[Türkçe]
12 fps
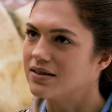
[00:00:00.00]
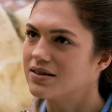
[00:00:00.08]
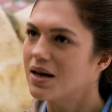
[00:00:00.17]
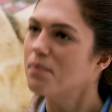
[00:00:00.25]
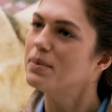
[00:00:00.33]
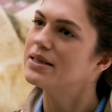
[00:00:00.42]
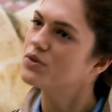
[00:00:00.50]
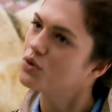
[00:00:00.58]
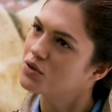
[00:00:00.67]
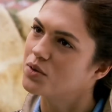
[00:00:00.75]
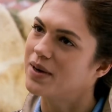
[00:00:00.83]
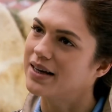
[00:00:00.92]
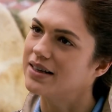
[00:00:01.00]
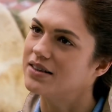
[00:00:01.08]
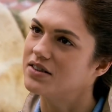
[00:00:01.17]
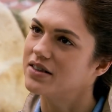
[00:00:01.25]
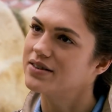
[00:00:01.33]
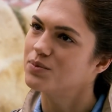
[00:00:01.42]
gelirsen biz de o zaman
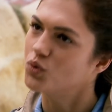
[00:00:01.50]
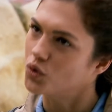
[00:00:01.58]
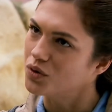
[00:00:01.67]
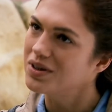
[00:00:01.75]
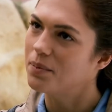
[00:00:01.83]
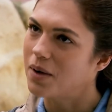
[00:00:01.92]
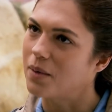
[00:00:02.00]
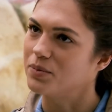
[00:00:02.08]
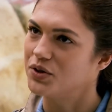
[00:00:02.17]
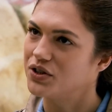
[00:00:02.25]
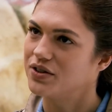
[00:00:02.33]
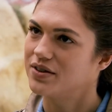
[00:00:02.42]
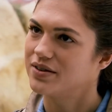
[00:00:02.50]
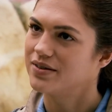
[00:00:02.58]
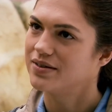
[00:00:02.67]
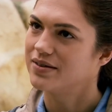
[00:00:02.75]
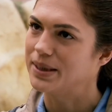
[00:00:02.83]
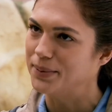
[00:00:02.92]
gideceğiz. Bu konu kapanmıştır.
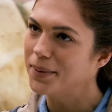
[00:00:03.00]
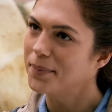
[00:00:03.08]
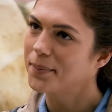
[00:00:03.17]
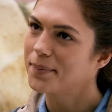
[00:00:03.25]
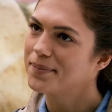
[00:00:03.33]
Tamam